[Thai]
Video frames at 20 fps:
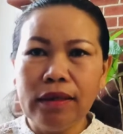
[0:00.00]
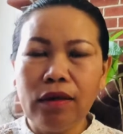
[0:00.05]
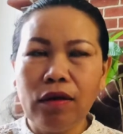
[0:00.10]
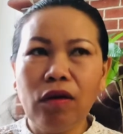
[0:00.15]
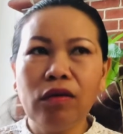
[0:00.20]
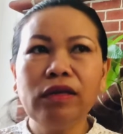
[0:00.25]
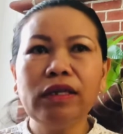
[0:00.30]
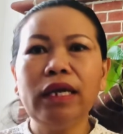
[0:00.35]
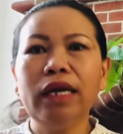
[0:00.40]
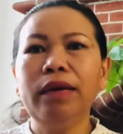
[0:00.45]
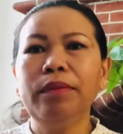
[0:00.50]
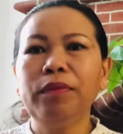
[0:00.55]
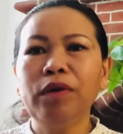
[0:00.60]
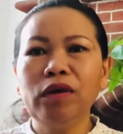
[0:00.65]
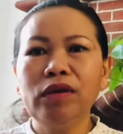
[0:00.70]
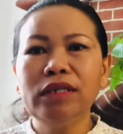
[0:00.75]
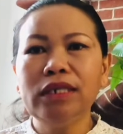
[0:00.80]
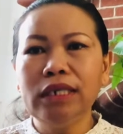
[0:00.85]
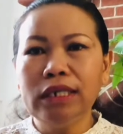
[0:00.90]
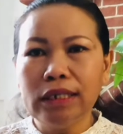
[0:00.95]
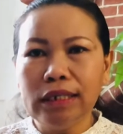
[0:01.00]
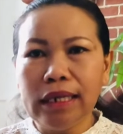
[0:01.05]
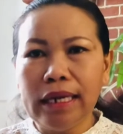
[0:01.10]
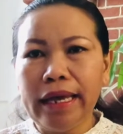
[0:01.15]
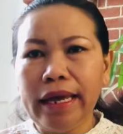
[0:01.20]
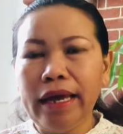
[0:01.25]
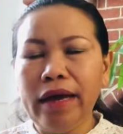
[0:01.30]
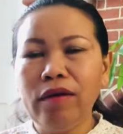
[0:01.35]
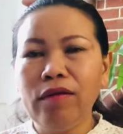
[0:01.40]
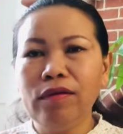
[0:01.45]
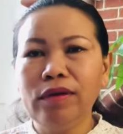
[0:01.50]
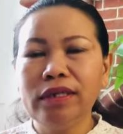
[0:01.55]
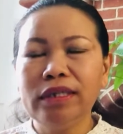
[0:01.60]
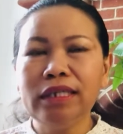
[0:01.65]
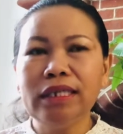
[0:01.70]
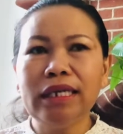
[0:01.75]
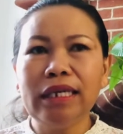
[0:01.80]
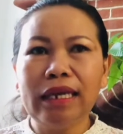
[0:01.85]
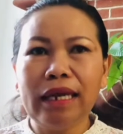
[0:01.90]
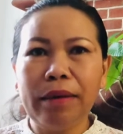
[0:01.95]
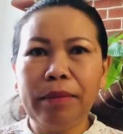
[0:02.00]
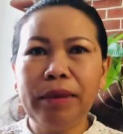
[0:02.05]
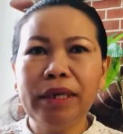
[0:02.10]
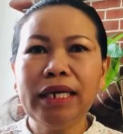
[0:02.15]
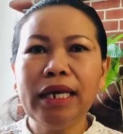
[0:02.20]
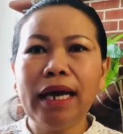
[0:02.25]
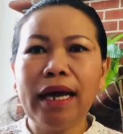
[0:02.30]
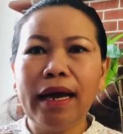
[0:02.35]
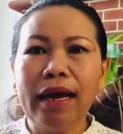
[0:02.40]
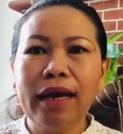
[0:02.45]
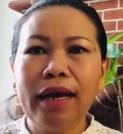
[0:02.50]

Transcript: น้องเกมก็ฉีดแล้วอังสีนะมันก็